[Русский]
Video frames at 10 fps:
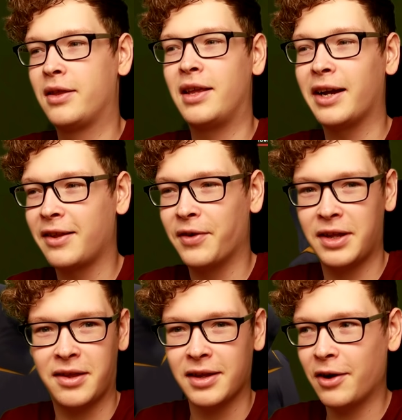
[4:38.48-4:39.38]
Стартовая
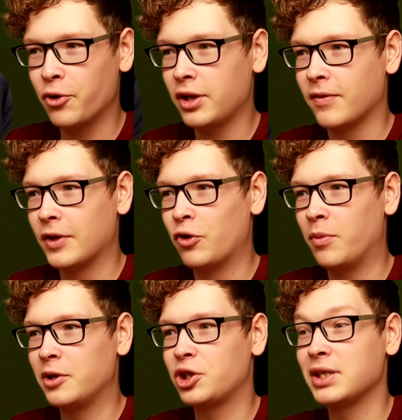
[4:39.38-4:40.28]
цена у этого
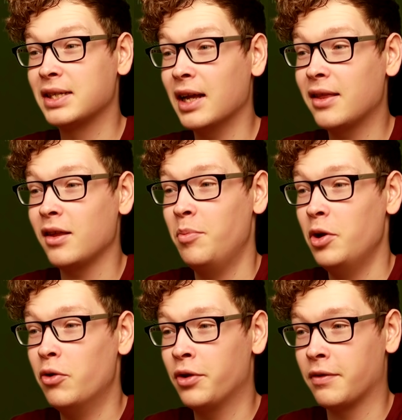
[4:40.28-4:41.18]
дома 16
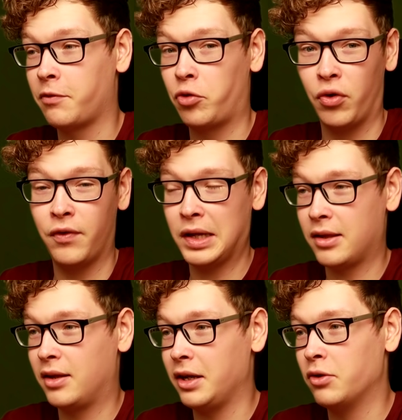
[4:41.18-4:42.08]
миллионов
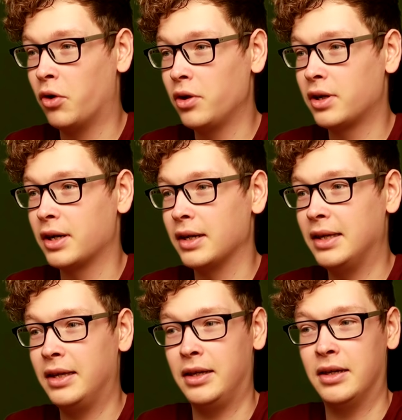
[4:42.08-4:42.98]
123 доллара.
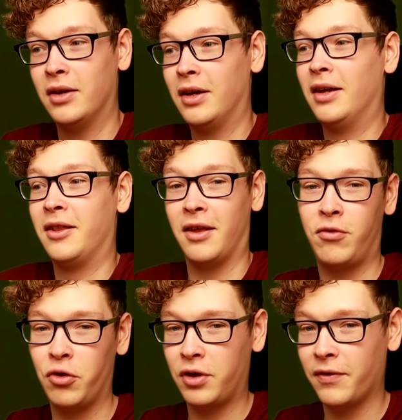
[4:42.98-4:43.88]
И за
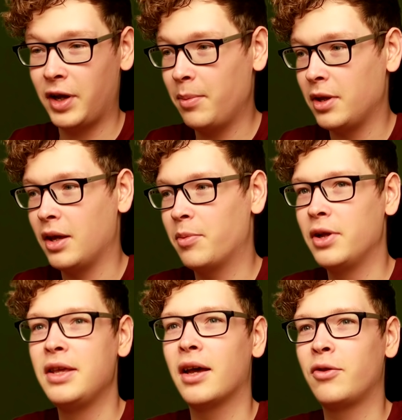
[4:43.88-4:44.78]
все это время не было
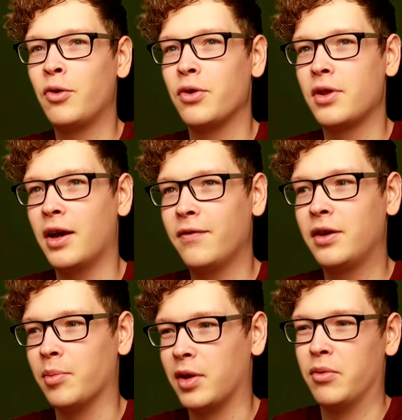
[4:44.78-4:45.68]
ни одной
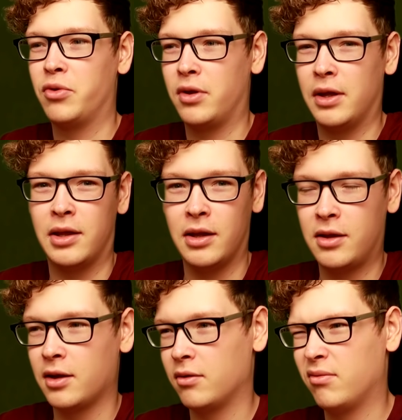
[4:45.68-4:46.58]
ставки, потому что,
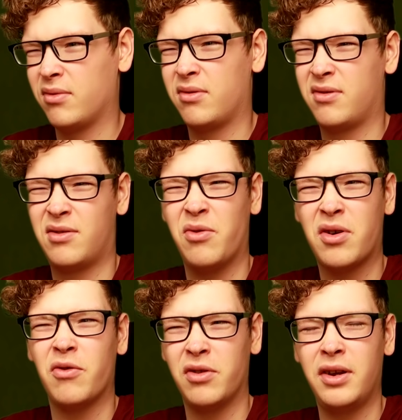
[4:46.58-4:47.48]
естественно, ну,
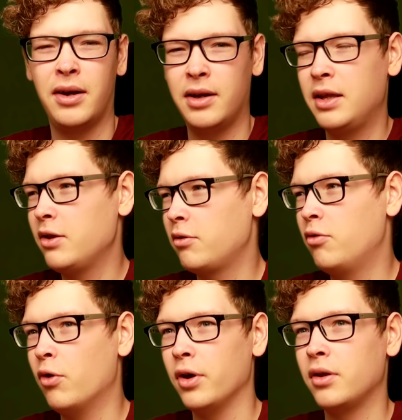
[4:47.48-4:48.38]
столько он реально не
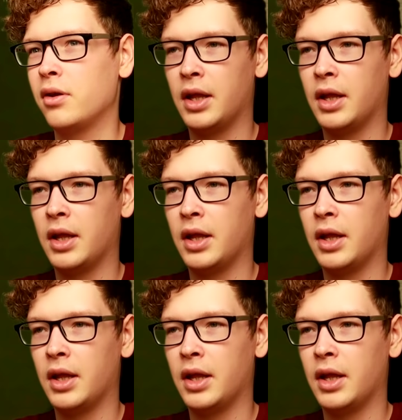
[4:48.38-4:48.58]
стоит.